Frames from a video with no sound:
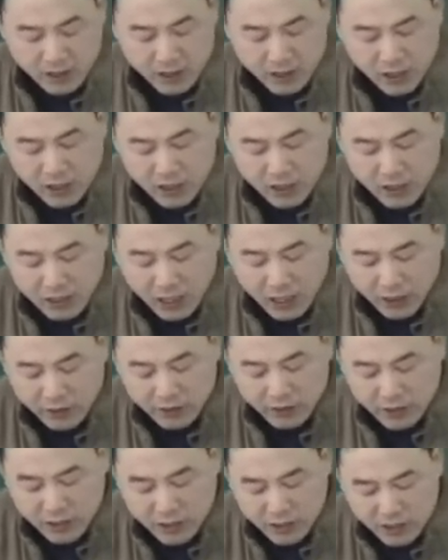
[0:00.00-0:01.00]
清银
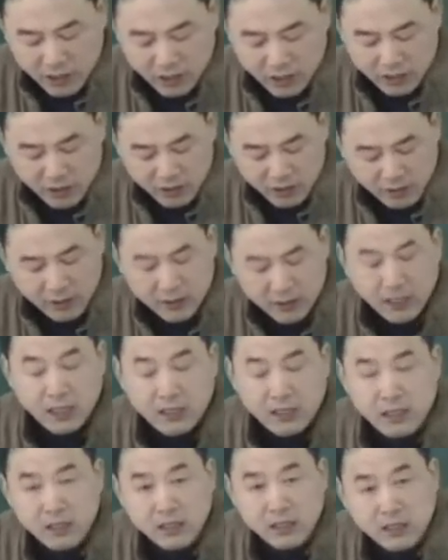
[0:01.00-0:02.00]
汤与犀角地黄
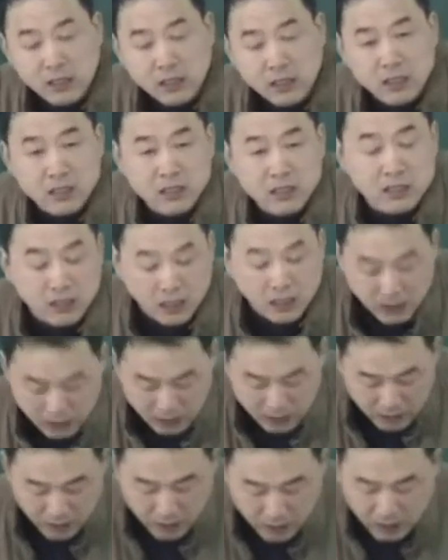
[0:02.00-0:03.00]
汤呢，一个是呢，
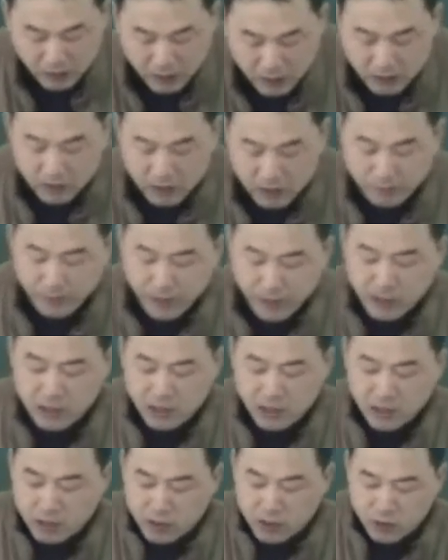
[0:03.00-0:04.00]
并
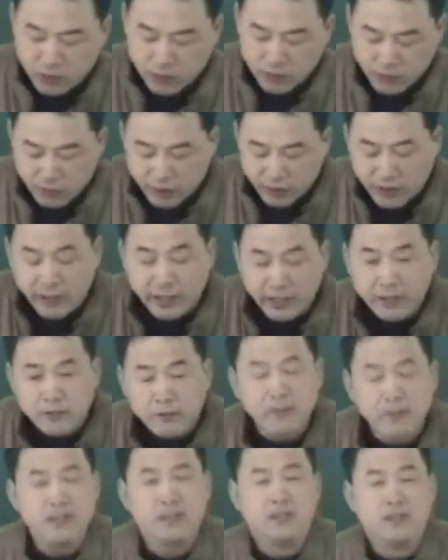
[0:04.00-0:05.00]
邪出入
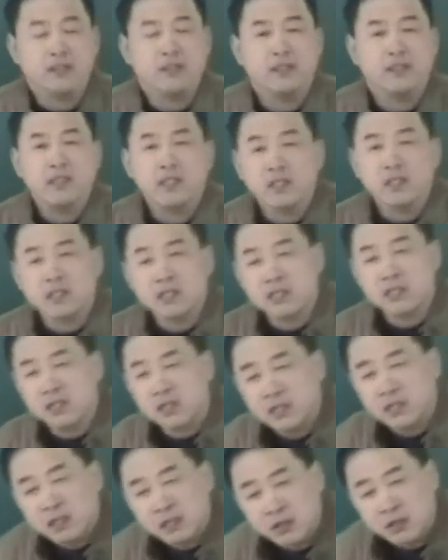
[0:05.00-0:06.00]
营分，一个是
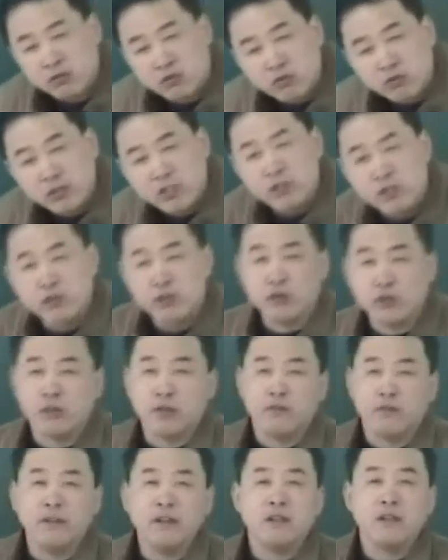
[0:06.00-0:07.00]
呢，入于
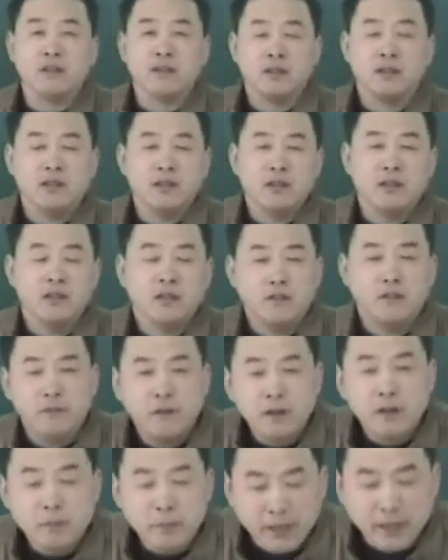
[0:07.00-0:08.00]
血分，
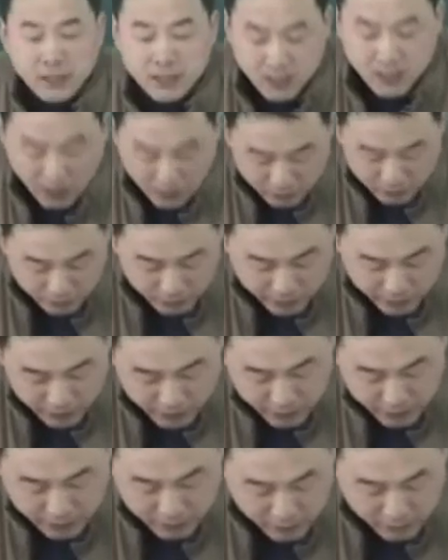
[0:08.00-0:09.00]
分别常用的
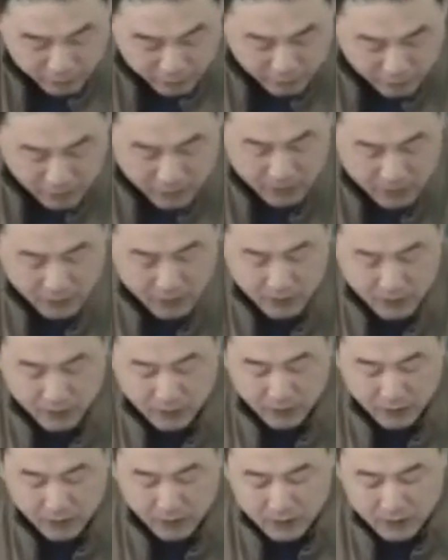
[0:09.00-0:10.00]
一个方子。
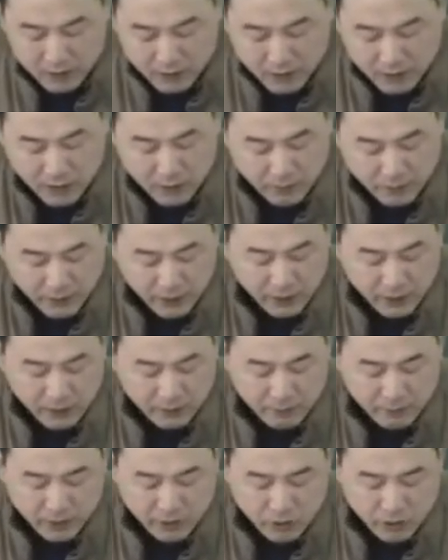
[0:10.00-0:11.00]
这里边
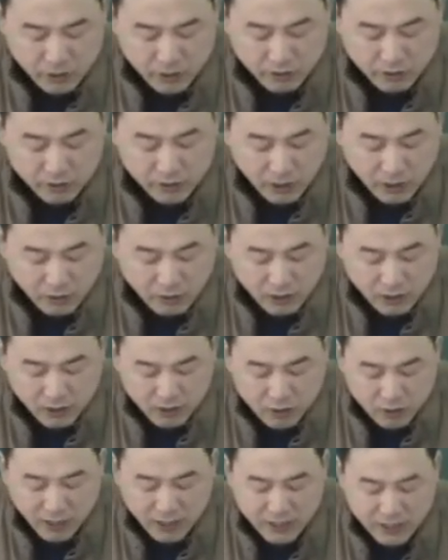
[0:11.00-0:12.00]
呢，明确有透
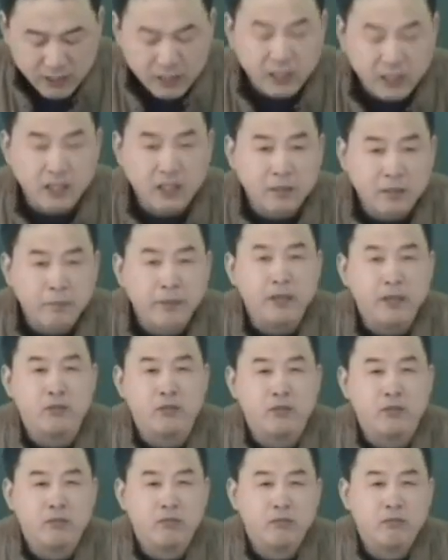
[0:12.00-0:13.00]
热转气的一个配
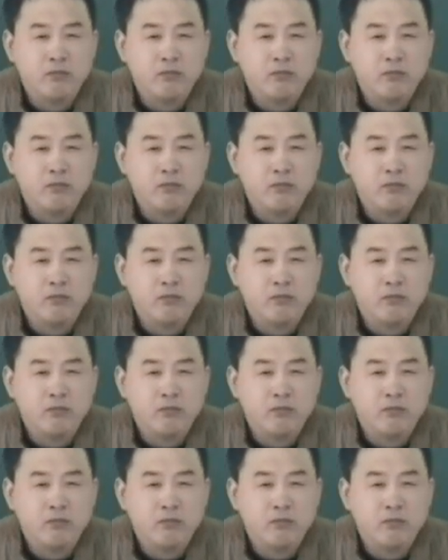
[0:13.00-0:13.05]
伍。